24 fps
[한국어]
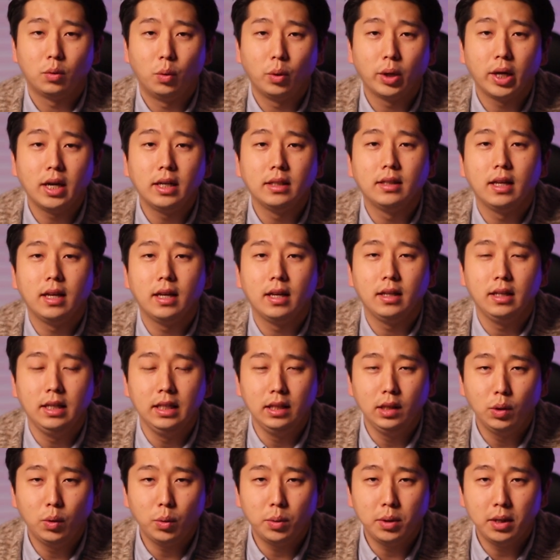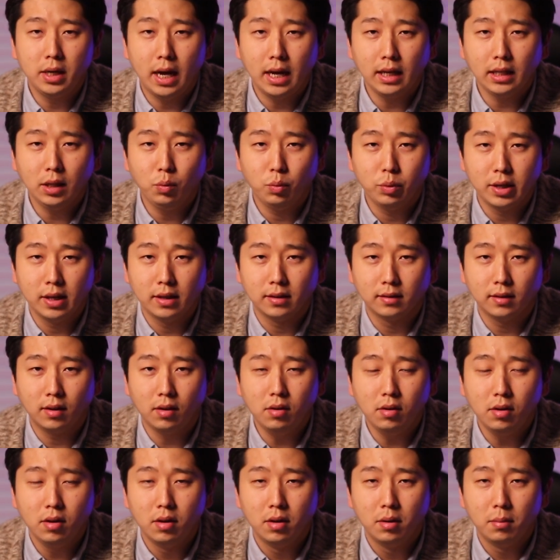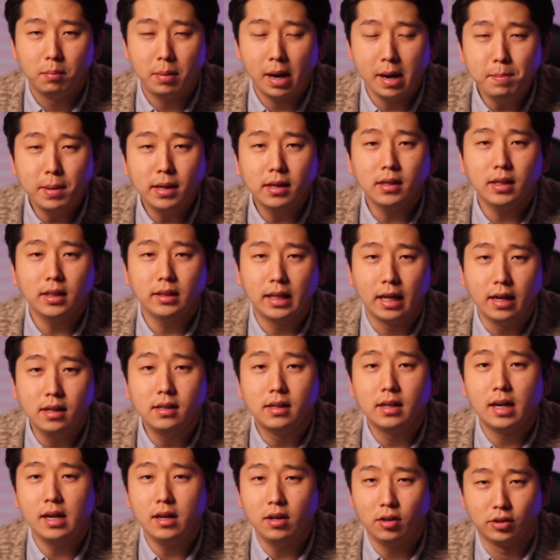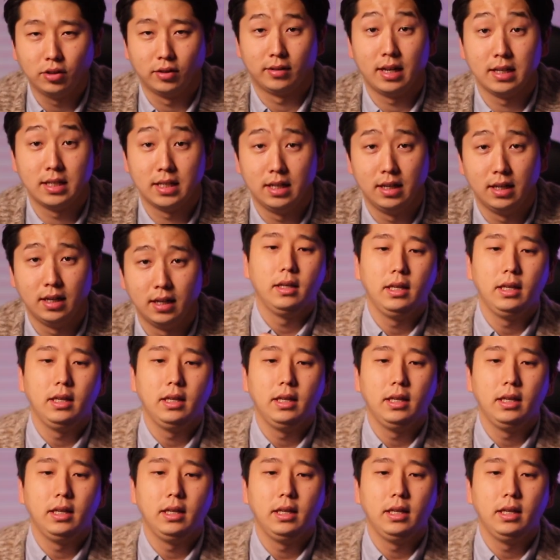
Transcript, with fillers: 고객한테 인도를 하기 위해서 발빠르게 대응을 한 거죠. 사실